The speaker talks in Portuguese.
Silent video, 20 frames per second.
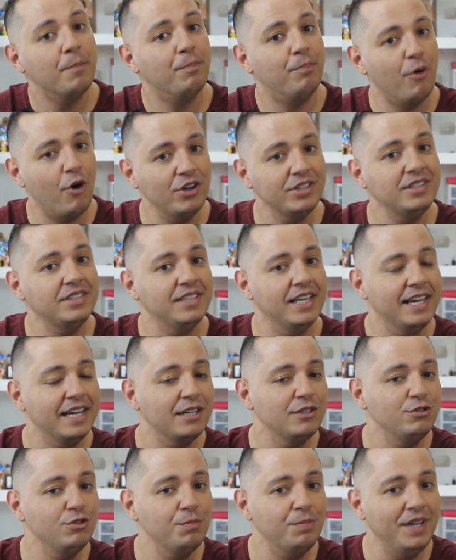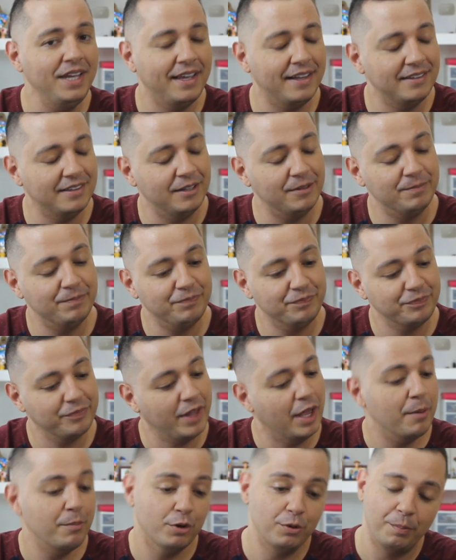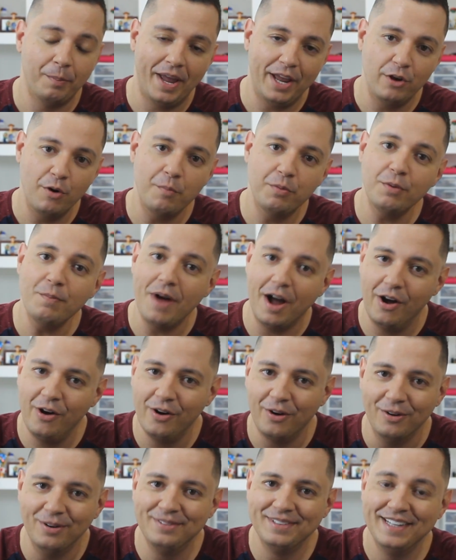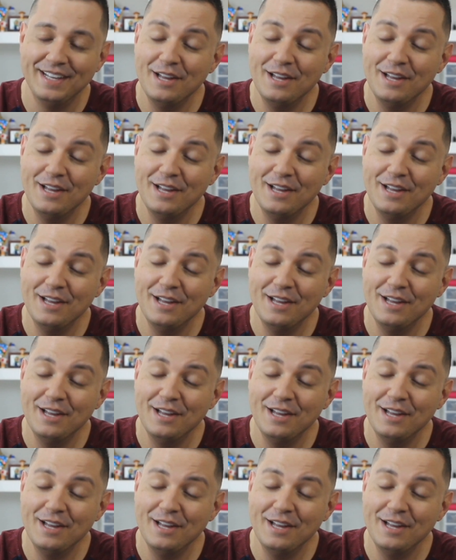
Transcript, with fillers: Pode ser que ela surpreenda. Pro bem ou pro mal.